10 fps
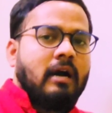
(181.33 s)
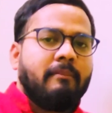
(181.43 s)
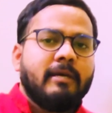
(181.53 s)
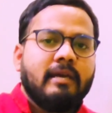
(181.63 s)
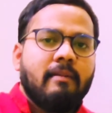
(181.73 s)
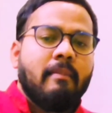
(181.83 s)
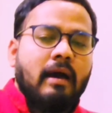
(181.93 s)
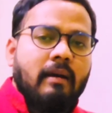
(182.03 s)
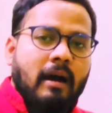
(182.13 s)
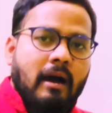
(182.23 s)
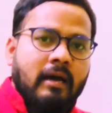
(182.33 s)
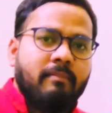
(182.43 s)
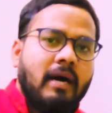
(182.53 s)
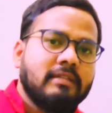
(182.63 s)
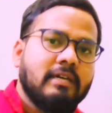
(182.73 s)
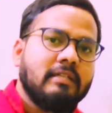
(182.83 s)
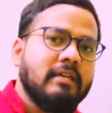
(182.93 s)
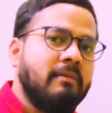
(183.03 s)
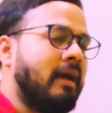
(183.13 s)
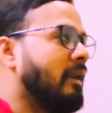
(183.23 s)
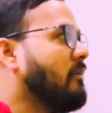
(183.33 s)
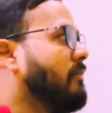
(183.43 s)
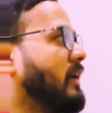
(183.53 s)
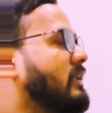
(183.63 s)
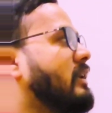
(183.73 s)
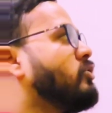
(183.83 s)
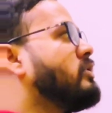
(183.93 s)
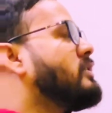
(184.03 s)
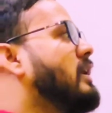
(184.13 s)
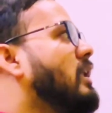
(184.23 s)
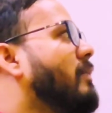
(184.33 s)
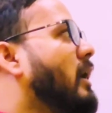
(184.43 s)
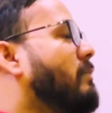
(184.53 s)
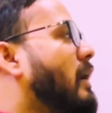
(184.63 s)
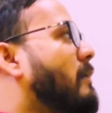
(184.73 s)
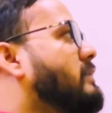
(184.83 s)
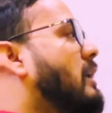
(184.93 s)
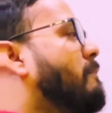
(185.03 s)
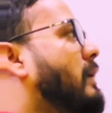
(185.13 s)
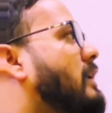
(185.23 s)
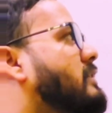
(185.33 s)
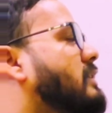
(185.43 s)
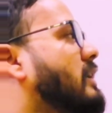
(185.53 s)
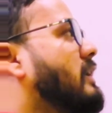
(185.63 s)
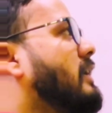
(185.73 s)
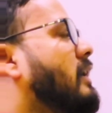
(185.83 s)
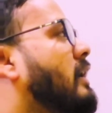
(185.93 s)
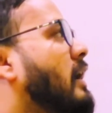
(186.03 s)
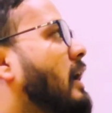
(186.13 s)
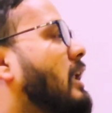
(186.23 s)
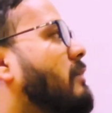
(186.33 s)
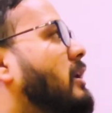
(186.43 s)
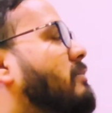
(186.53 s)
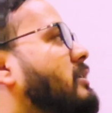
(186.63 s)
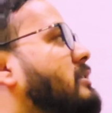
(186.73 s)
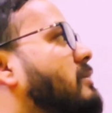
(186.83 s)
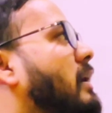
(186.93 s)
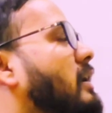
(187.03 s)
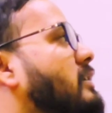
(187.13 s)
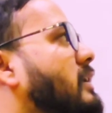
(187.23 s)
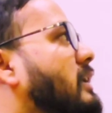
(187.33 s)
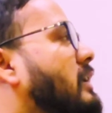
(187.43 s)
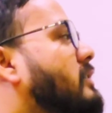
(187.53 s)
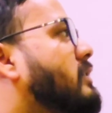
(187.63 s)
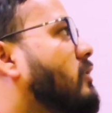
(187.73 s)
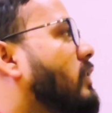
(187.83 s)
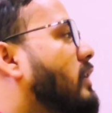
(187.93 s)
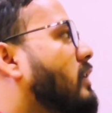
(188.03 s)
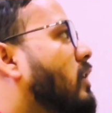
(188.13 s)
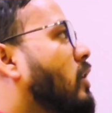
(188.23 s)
अब देखिये अगर बात करते हैं हम एलिमेंट की तो जैसे एलिमेंट में हम एग्जाम्पल ले सकते हैं क्या एलिमेंट में जैसे मान लीजिए क्लियर सिल्वर